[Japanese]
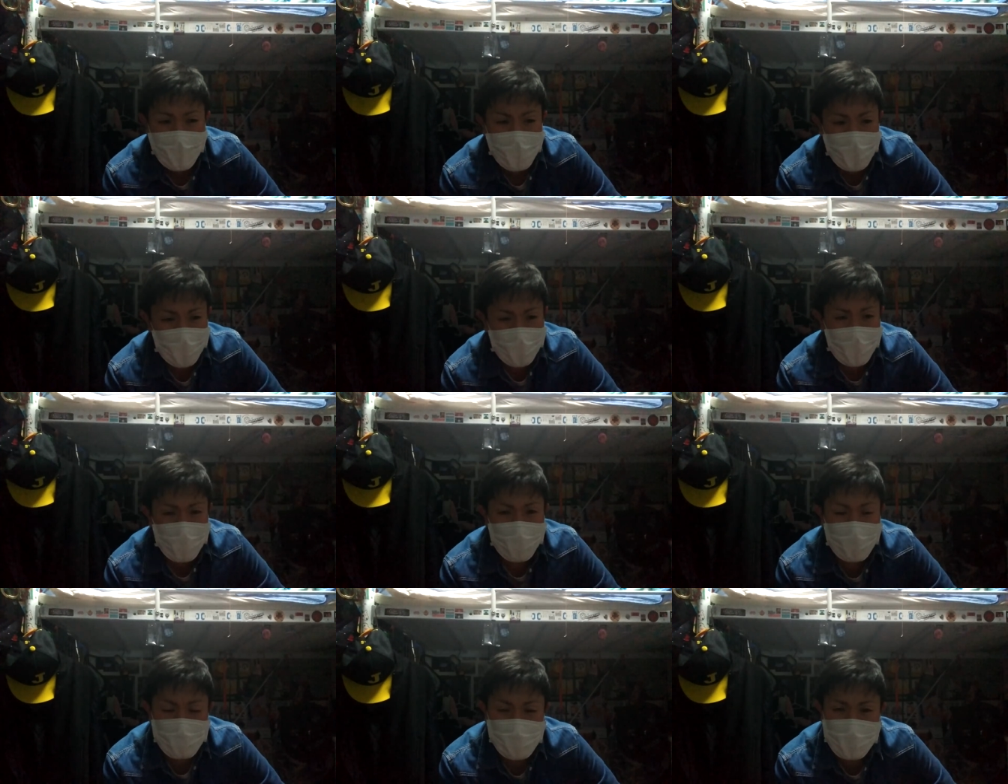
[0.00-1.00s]
あの現
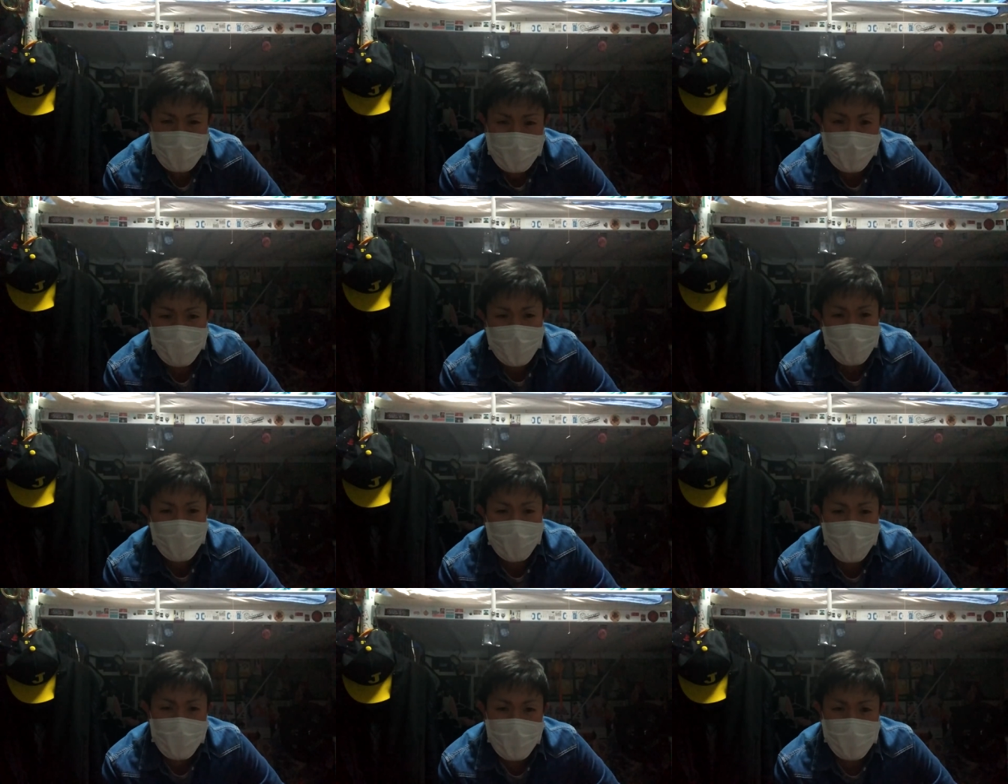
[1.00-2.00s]
場こうでさとか、この
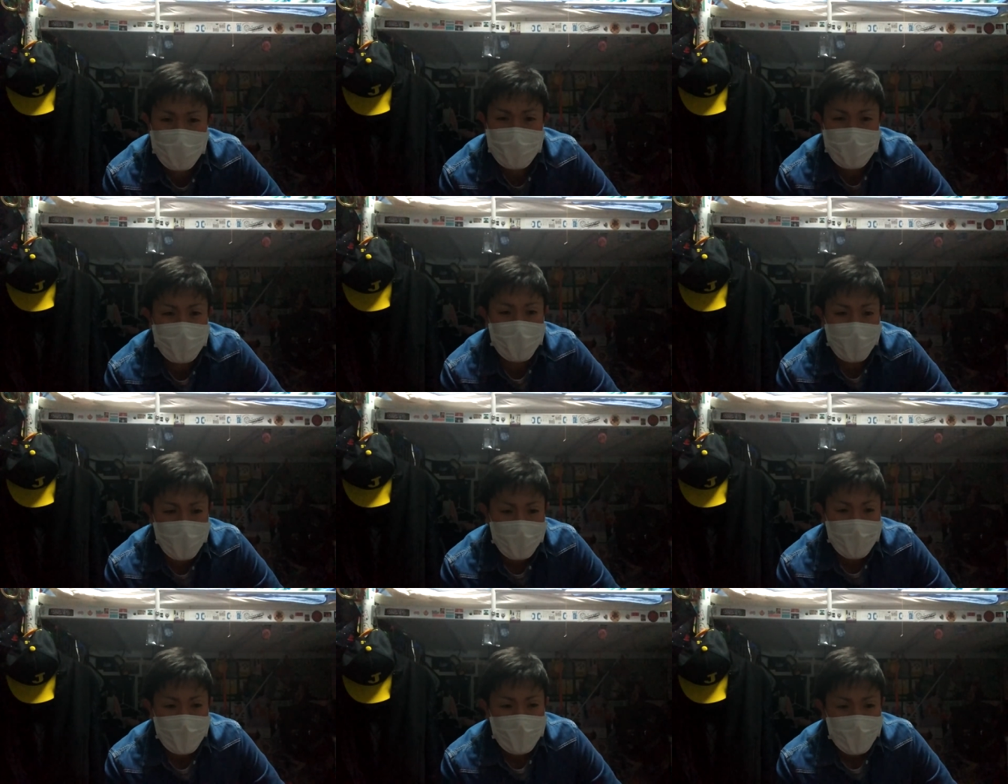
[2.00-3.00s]
現場こうでさってね。
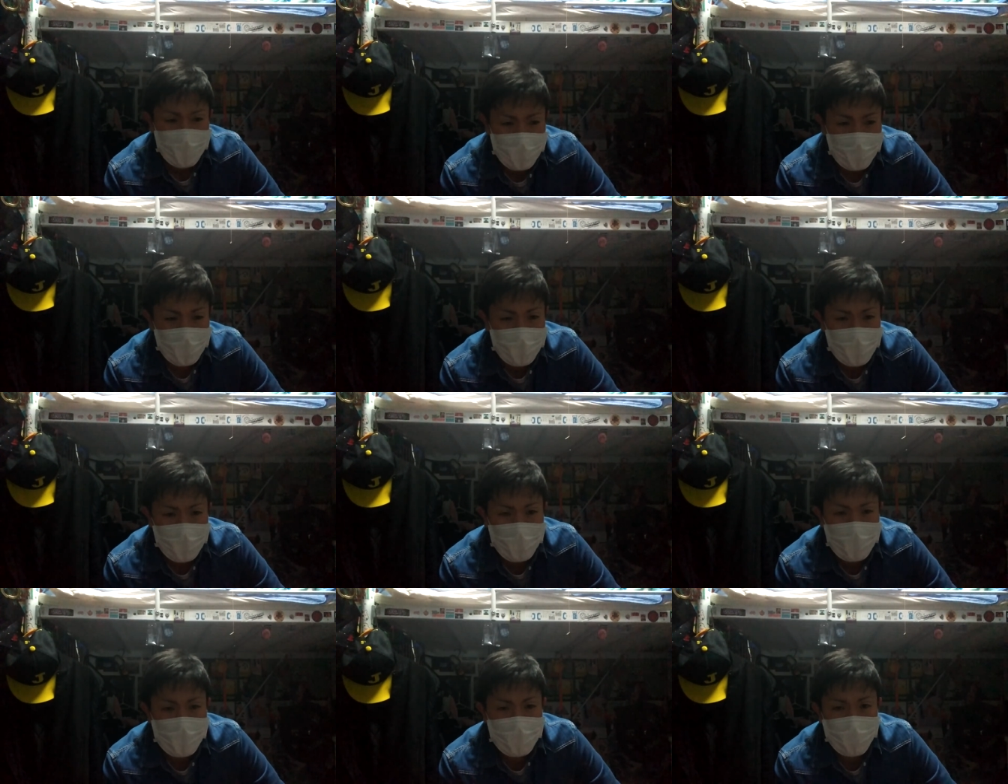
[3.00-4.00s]
えー、
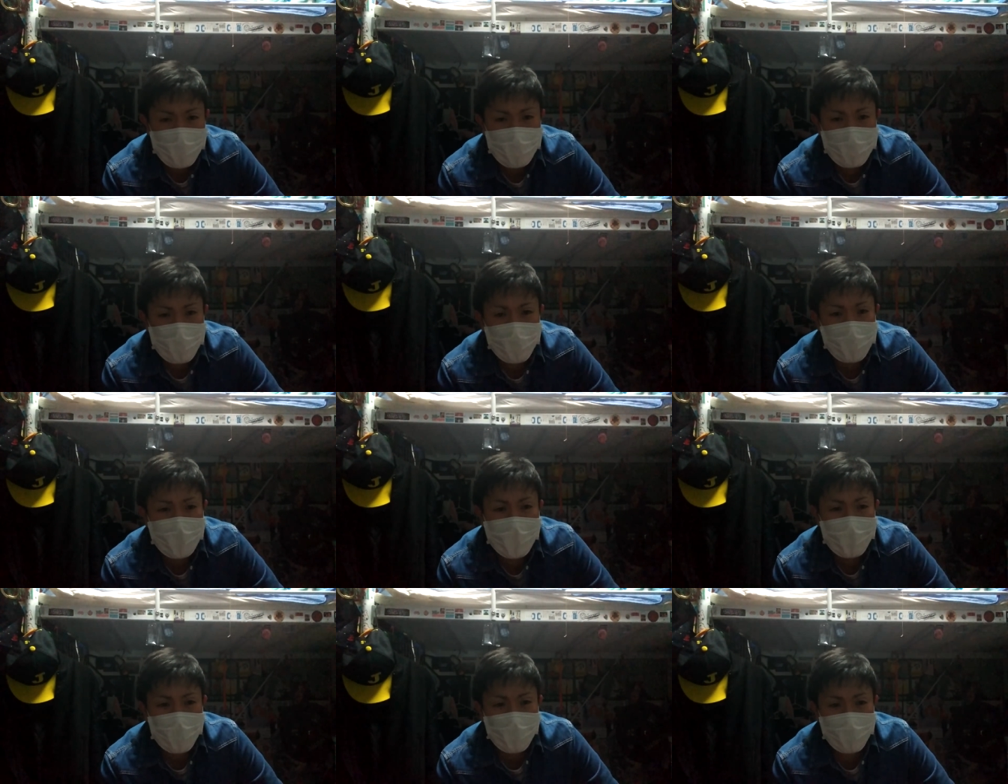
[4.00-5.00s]
大体どういう、同
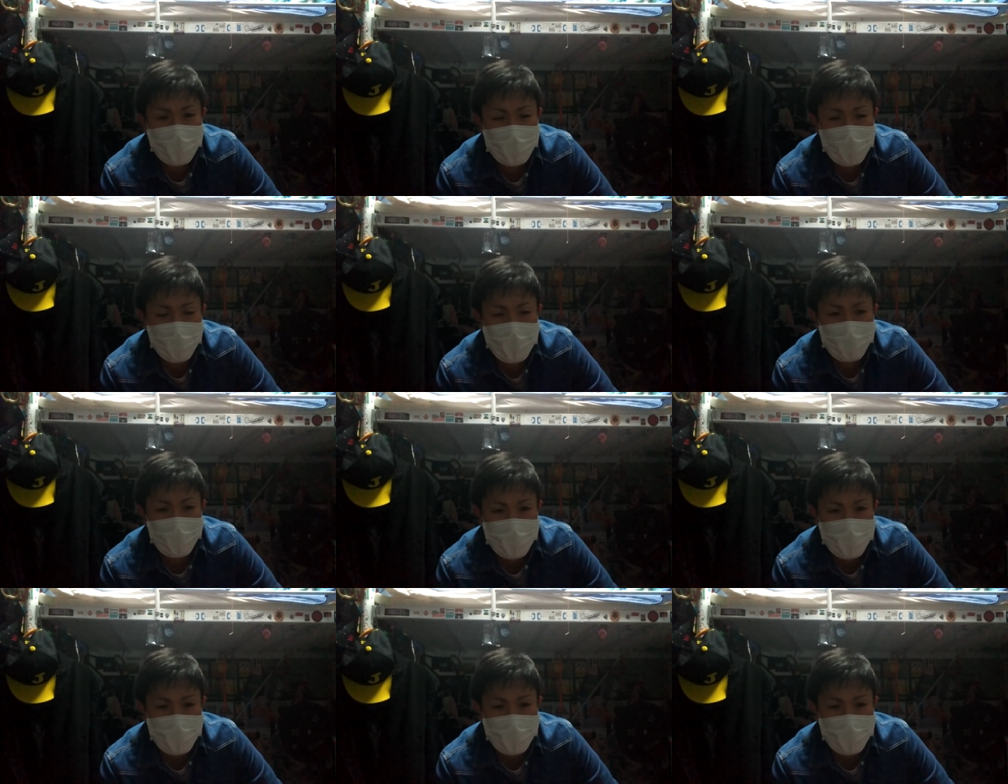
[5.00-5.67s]
系統の人たち飲み行くと